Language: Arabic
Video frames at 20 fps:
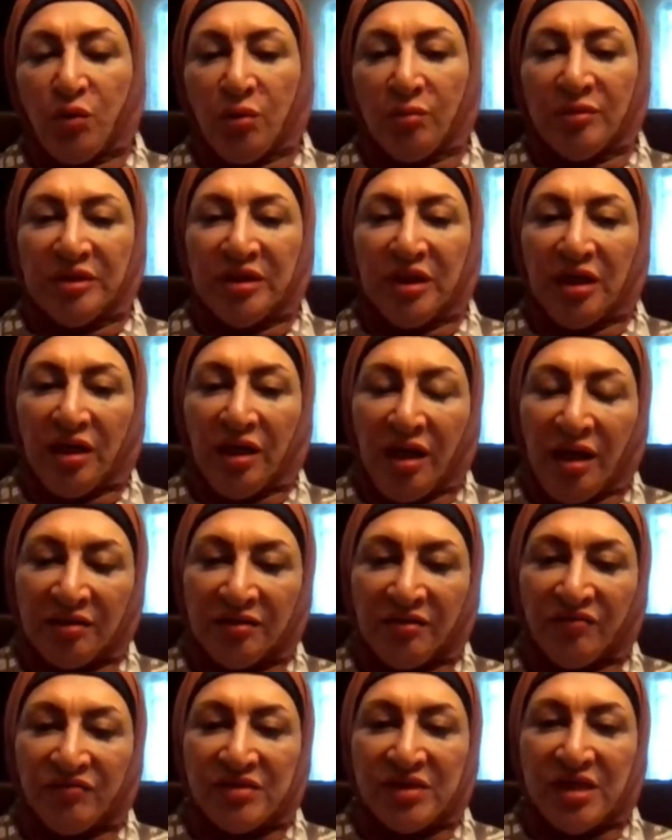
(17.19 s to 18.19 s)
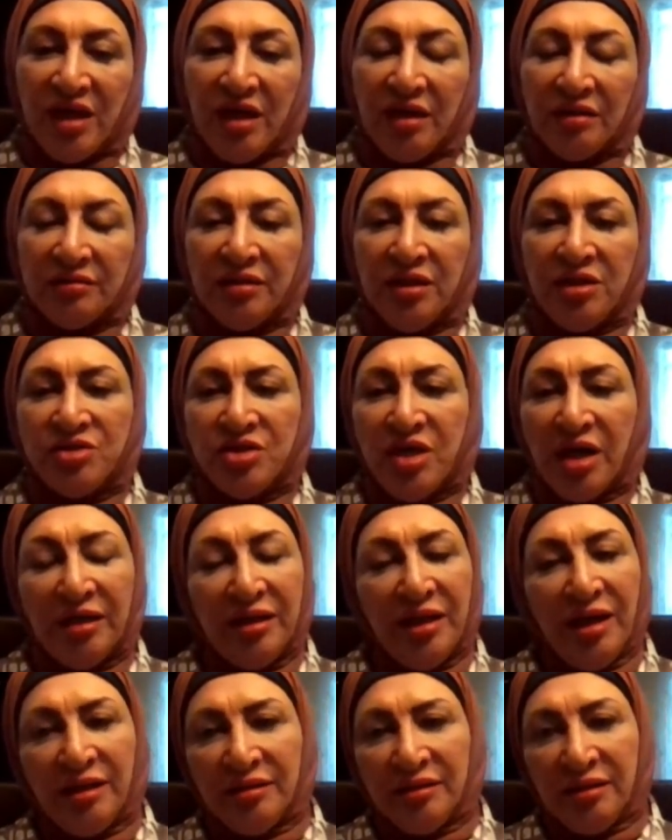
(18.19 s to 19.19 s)
ومن تلقاء نفسها ترجع
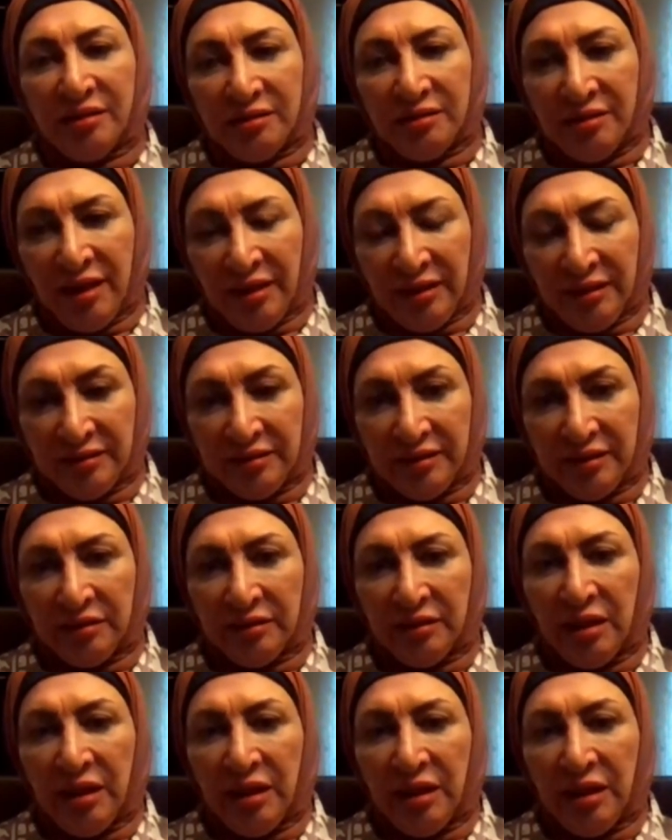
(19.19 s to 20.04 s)
إلى ناحيتين